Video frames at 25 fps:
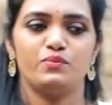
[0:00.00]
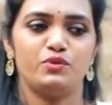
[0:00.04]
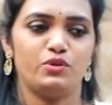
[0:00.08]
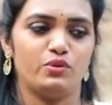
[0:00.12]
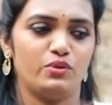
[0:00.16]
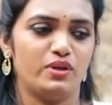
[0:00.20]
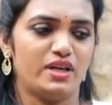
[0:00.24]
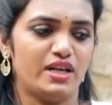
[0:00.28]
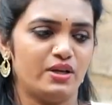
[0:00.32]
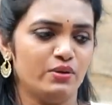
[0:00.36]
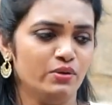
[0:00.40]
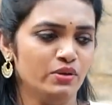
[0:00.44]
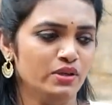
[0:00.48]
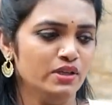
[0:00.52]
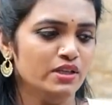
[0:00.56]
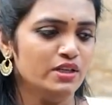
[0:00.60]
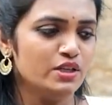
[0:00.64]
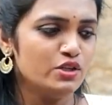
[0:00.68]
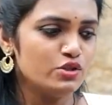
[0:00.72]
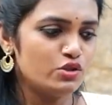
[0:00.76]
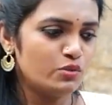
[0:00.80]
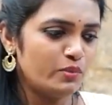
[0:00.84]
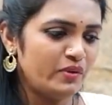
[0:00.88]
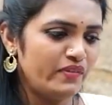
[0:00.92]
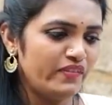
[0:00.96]
చెప్తున్నారు
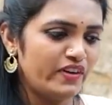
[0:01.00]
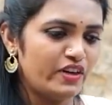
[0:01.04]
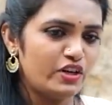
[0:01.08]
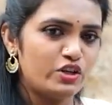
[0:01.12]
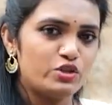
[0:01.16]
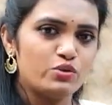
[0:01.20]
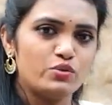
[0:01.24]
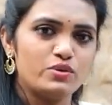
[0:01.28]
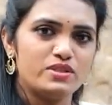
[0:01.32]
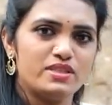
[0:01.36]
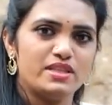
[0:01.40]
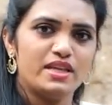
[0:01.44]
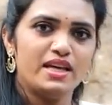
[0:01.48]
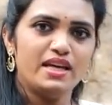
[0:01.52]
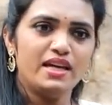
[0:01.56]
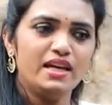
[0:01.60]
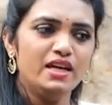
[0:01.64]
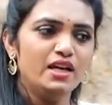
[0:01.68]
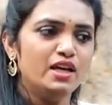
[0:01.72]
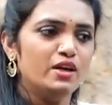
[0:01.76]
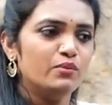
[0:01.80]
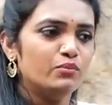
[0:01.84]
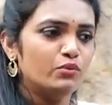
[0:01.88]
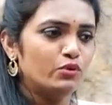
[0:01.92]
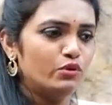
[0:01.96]
సో మనం ఇక్కడ చూస్తే
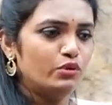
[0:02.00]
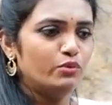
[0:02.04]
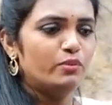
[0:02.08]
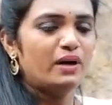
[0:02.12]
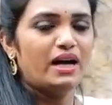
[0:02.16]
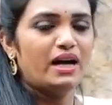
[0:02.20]
మూడు